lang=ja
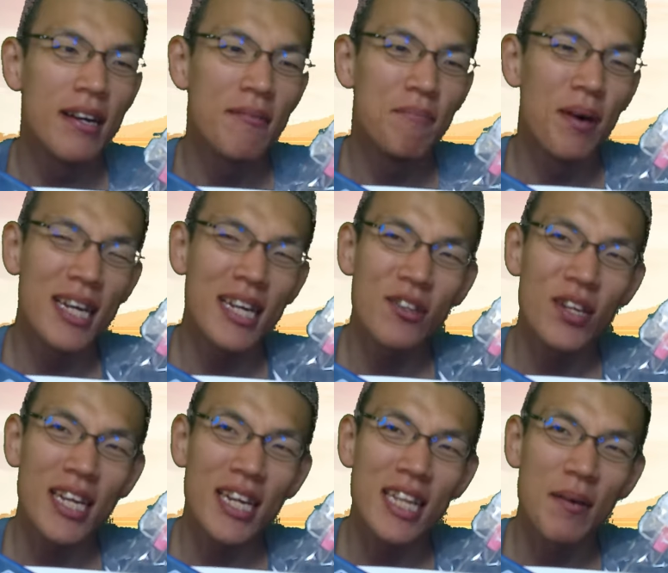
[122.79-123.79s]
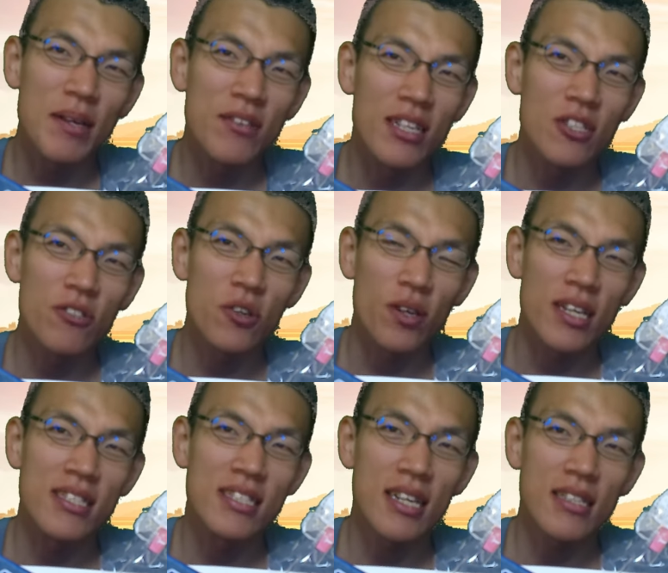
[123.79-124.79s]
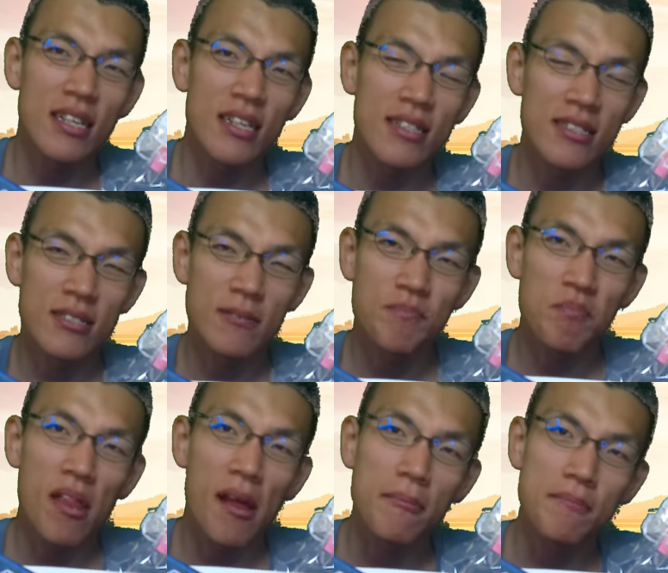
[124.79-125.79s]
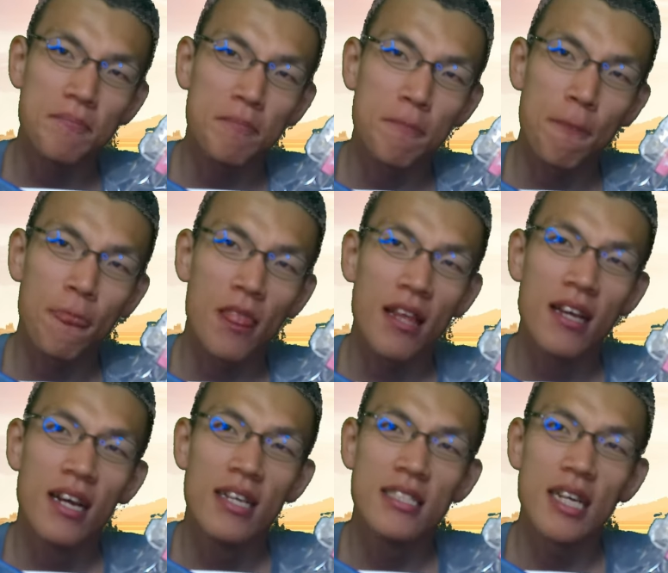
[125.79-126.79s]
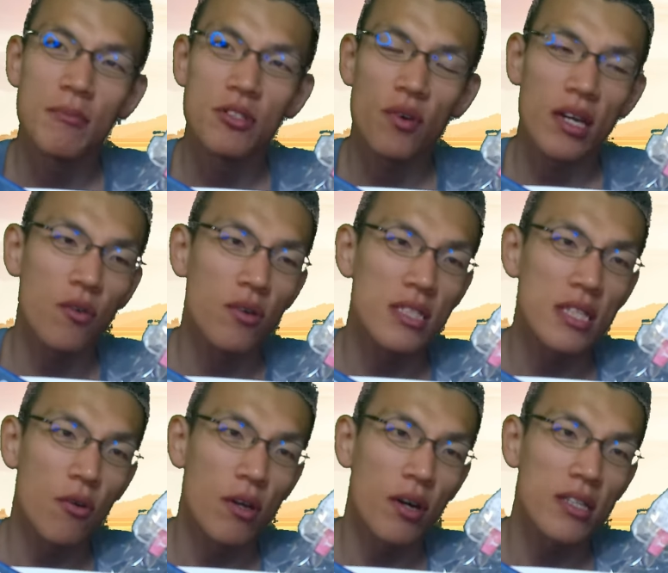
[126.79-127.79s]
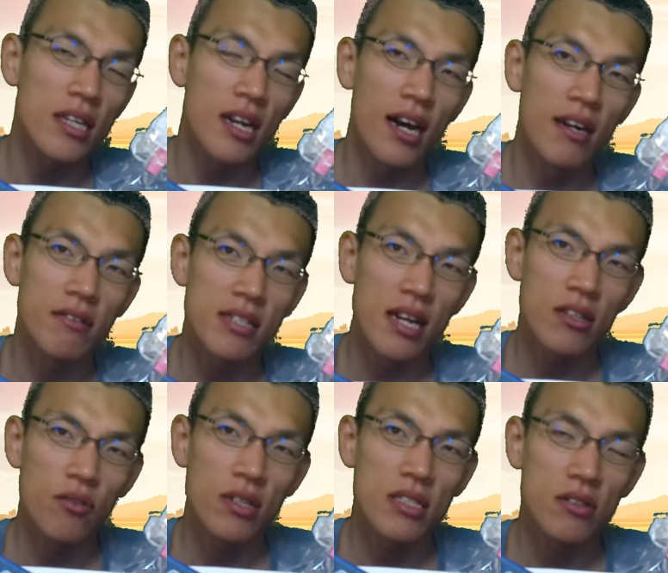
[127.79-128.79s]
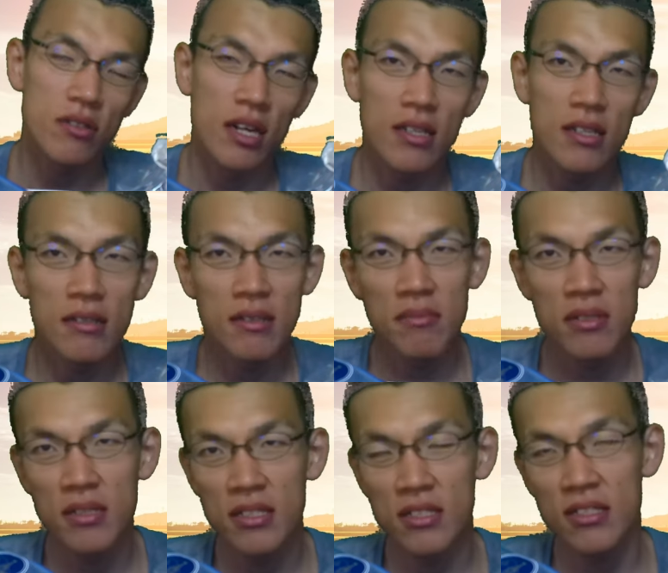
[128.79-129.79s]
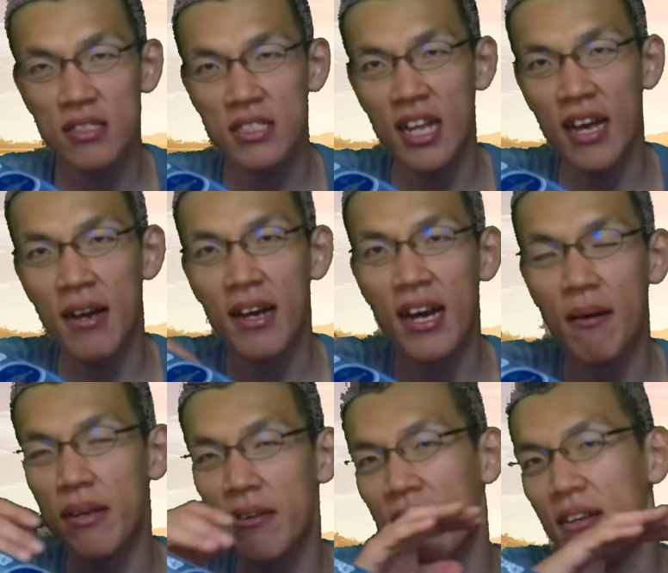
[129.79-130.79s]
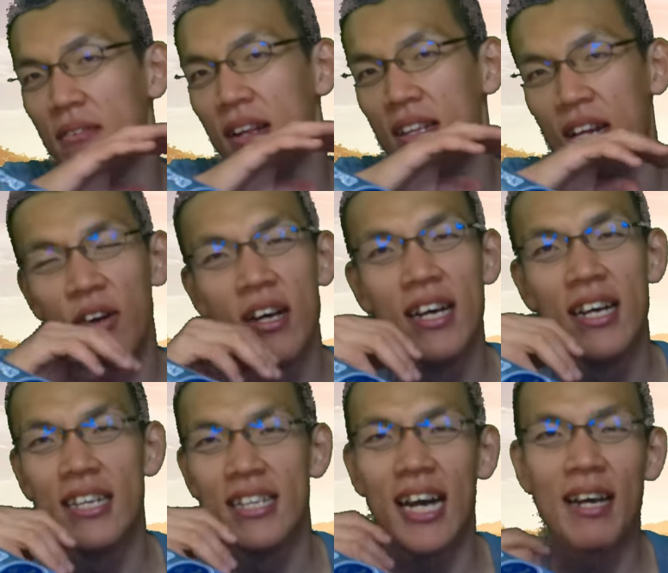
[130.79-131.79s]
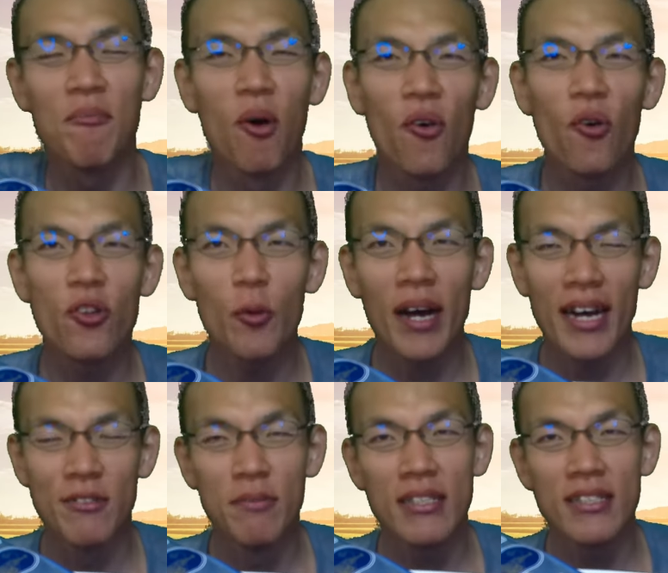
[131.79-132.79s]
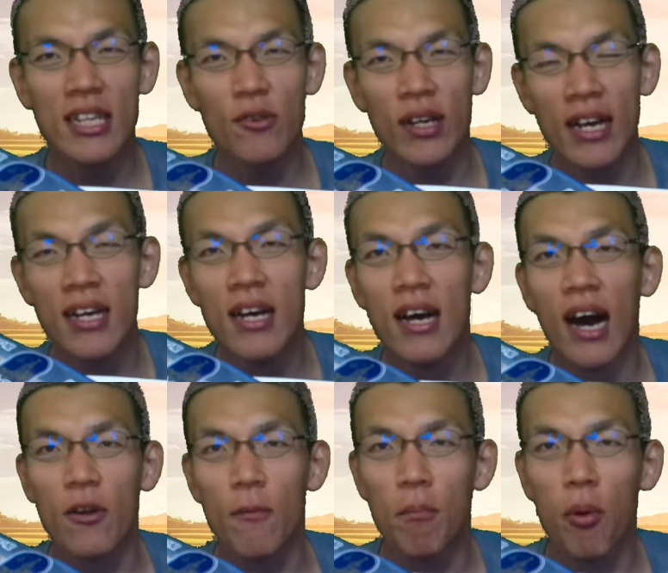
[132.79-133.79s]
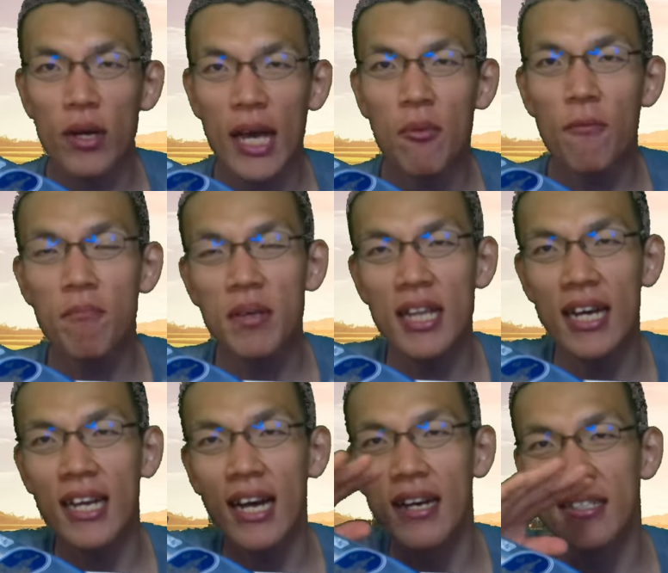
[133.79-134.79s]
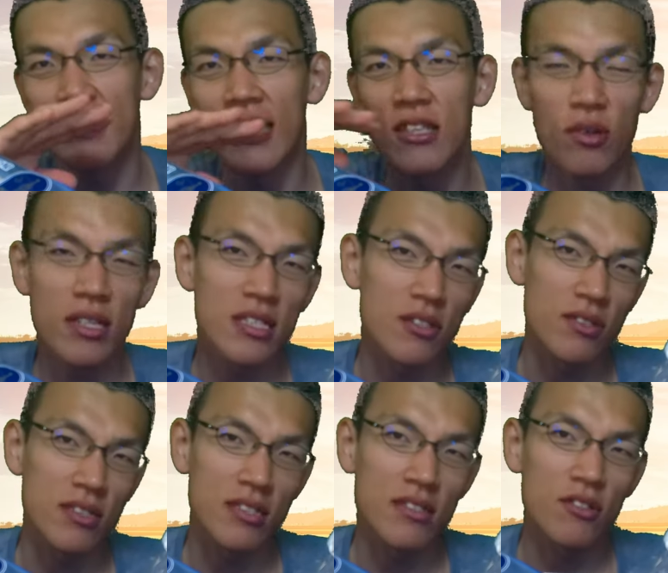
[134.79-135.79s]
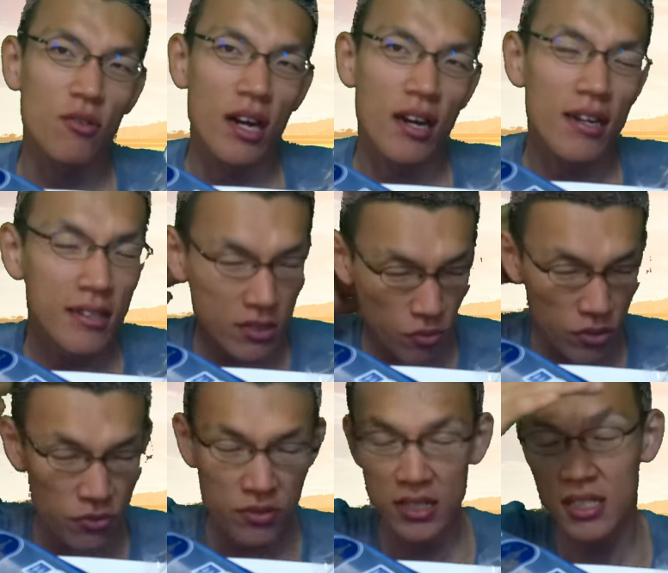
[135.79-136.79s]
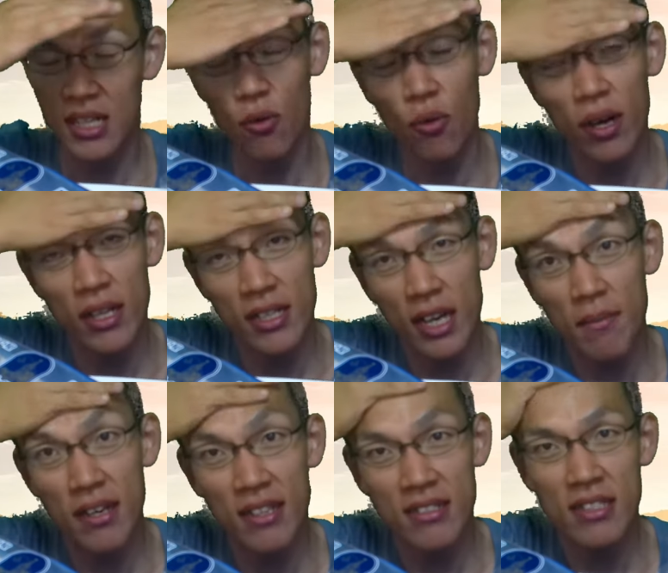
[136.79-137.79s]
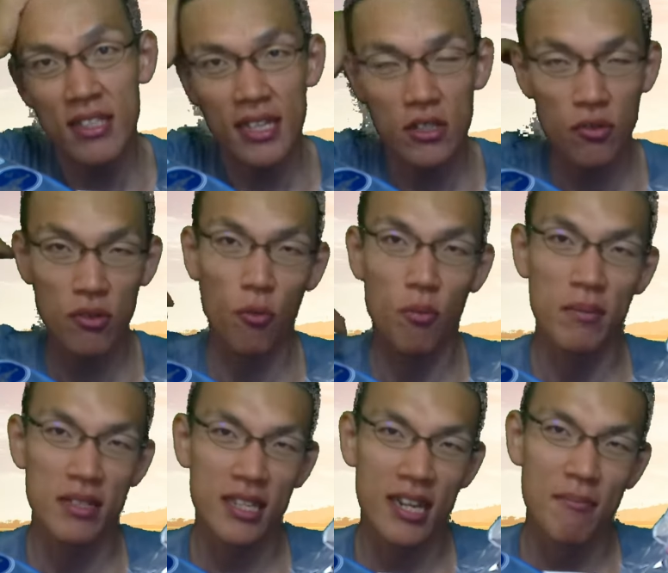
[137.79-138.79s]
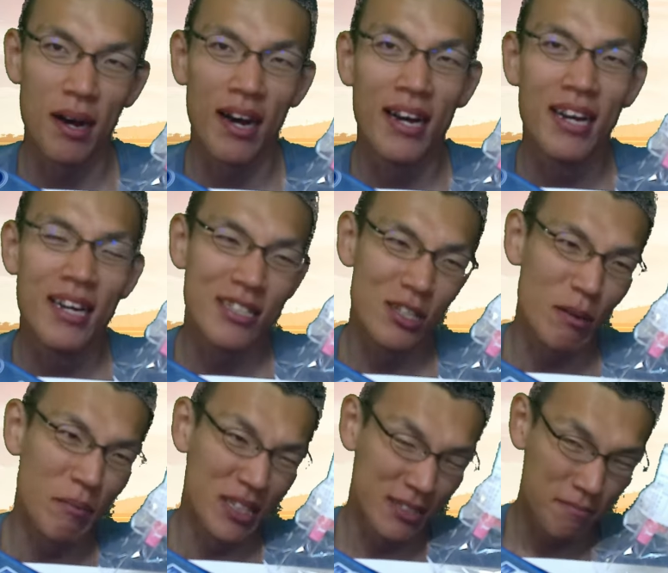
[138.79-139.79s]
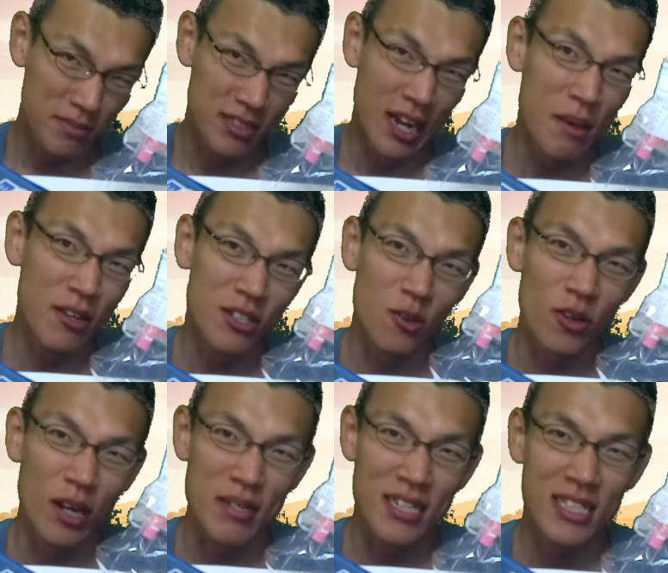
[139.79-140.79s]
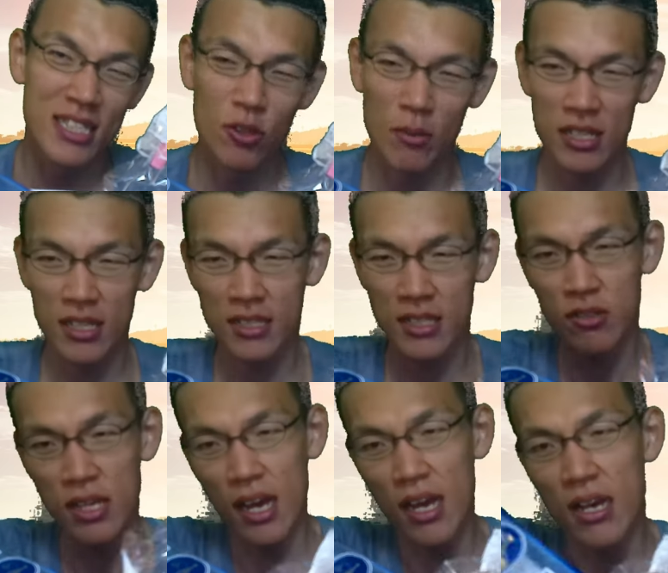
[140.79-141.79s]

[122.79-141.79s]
バゲットだけで食べるのは少々きつかったです。うん、ジャムとか用意した方が良かったかな。あるいはサンドイッチのな、通して、あ人なんだ、以外もう言葉がうまく出てこない。あの、ポケモンみたいなサンドイッチを作るとか、そういう風にした方が食べやすいかなと思いましたね。まあ、そのまま食べる人の方が珍しいのかもしれないですけど。で、